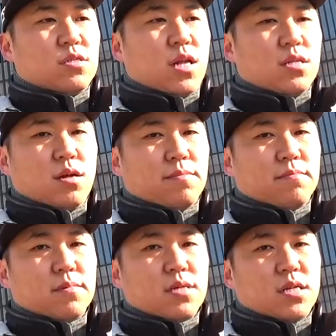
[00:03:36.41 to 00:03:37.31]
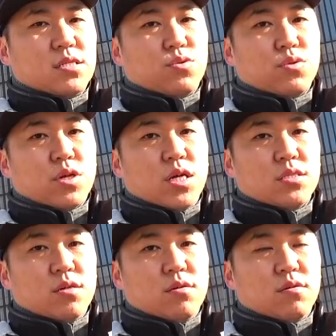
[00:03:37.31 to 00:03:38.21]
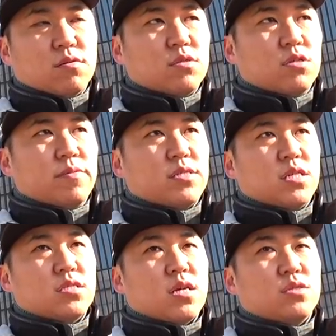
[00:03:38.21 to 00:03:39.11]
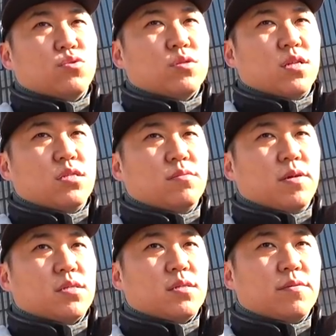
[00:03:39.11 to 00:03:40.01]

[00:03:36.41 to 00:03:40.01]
텐덤까지 고려해서 1200GS까지 오긴 했지만